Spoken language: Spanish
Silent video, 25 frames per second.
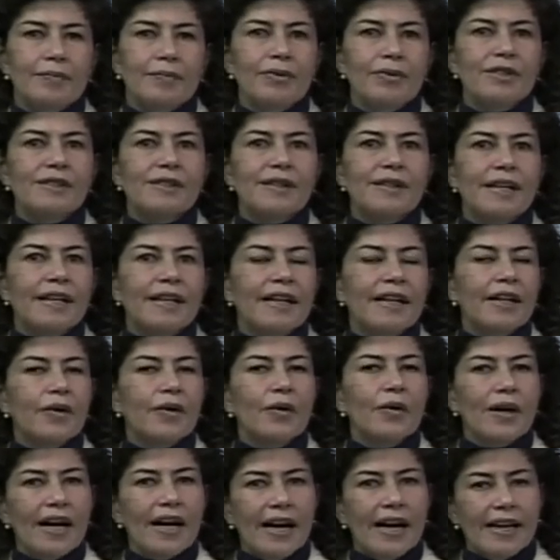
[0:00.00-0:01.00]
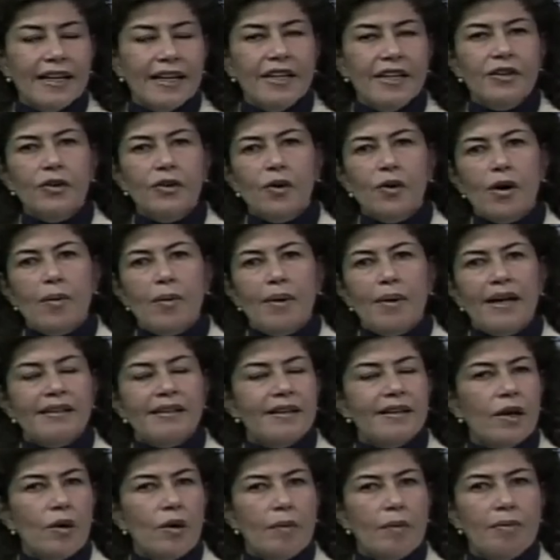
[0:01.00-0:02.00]
pues, le da con cariño, lo abraza,
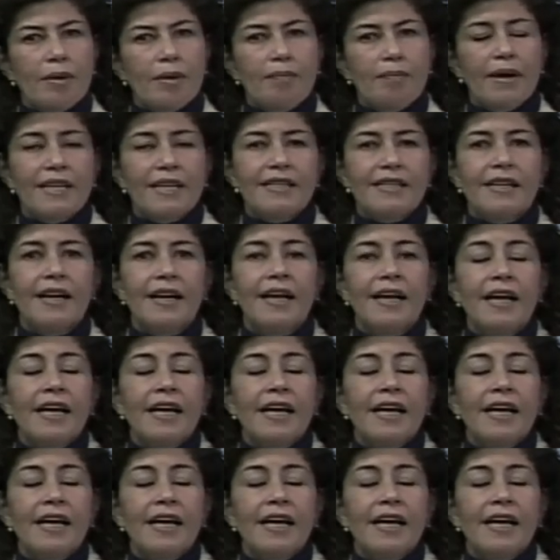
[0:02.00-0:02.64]
lo apapacha,